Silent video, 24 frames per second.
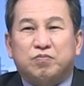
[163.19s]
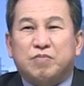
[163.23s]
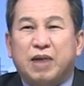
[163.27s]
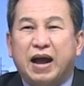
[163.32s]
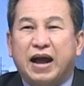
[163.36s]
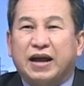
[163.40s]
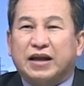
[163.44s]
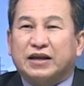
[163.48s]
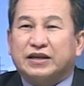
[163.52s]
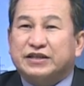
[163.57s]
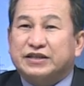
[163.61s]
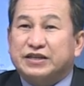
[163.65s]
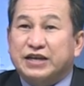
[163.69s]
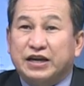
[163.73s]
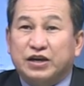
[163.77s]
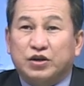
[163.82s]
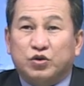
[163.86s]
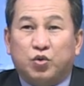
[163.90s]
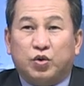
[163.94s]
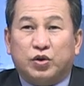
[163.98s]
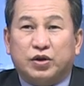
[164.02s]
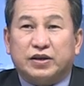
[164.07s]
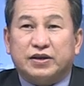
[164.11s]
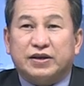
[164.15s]
bằng
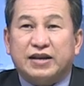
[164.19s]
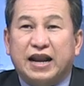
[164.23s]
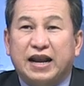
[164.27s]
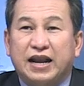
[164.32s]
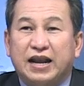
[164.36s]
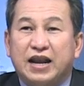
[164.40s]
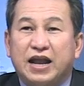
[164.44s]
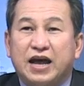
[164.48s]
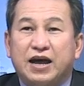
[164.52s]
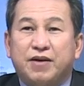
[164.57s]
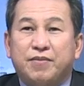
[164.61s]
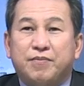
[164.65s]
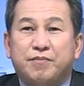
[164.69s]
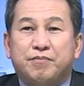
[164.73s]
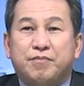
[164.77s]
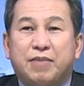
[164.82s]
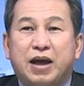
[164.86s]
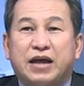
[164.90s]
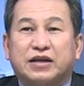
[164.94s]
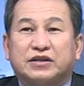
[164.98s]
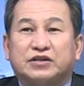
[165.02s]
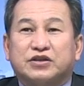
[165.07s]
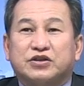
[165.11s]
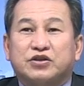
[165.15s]
chiến thuật đánh lớn
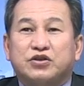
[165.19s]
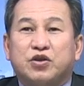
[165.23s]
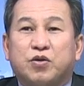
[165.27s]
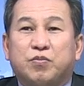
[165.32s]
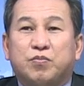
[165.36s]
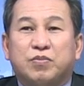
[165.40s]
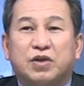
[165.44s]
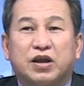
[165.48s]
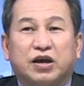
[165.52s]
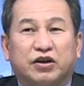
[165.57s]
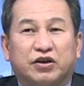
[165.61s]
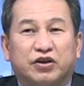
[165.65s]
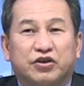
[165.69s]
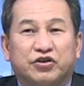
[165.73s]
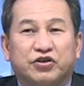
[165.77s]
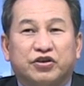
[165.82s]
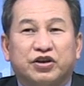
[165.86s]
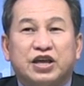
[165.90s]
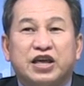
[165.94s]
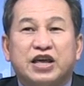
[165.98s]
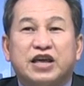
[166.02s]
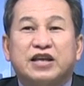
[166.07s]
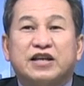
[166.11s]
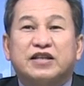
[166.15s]
mà sử dụng lực lượng